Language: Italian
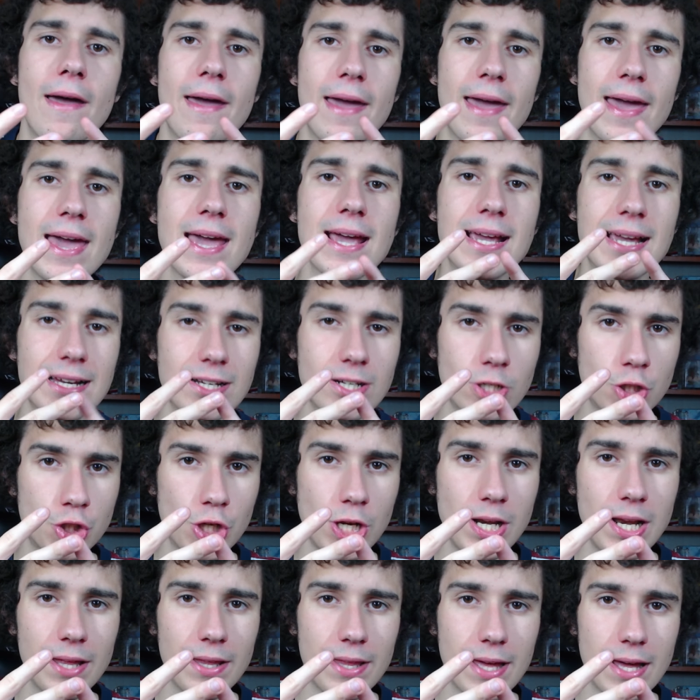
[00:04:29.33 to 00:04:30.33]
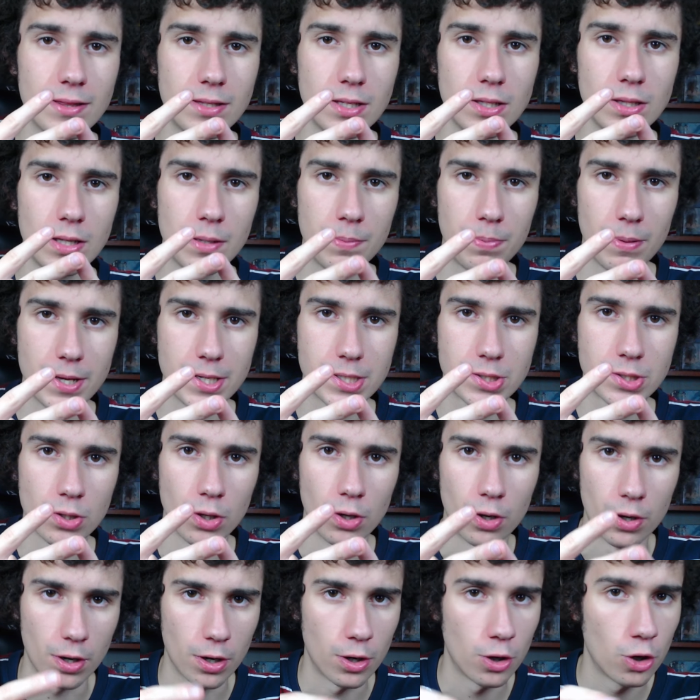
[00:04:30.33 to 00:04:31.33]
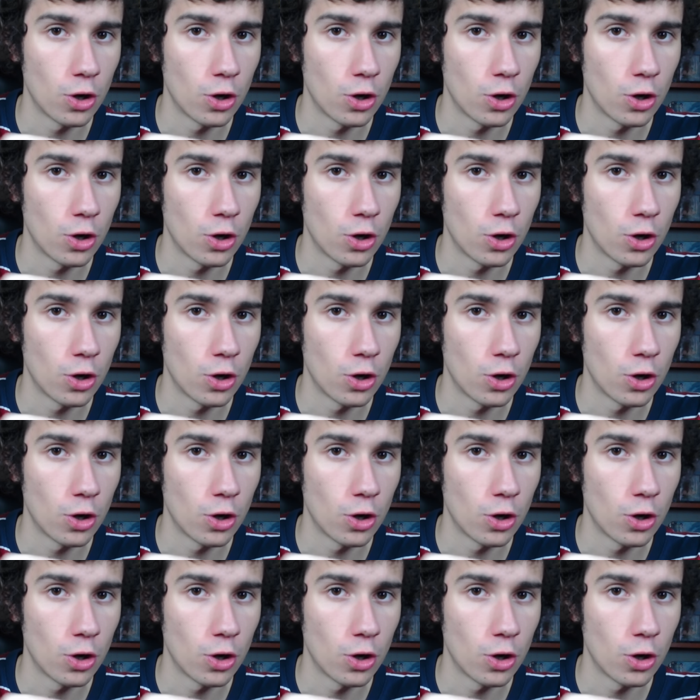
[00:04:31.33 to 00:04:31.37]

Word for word: e cancella dati di Play Store.